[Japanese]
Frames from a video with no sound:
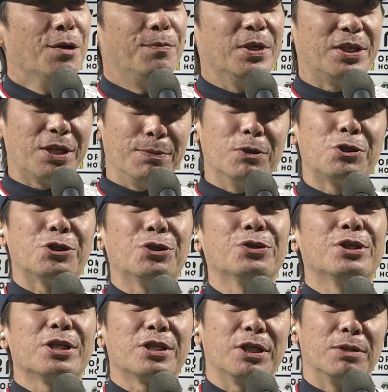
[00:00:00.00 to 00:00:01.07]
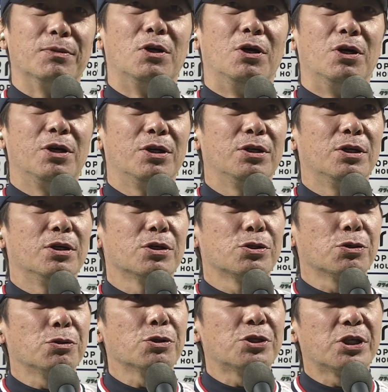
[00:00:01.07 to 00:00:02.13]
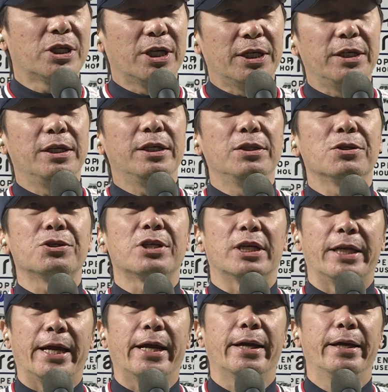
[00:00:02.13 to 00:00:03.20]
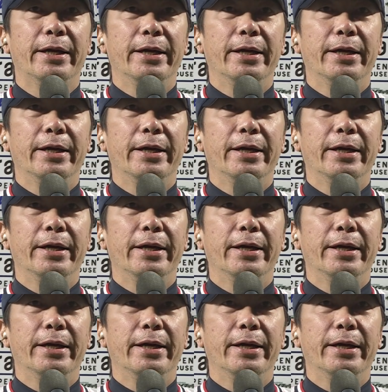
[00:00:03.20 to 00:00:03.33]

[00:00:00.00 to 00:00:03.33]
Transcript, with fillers: ピッチャーもちろんですけどもそこをしっかりリードしたね、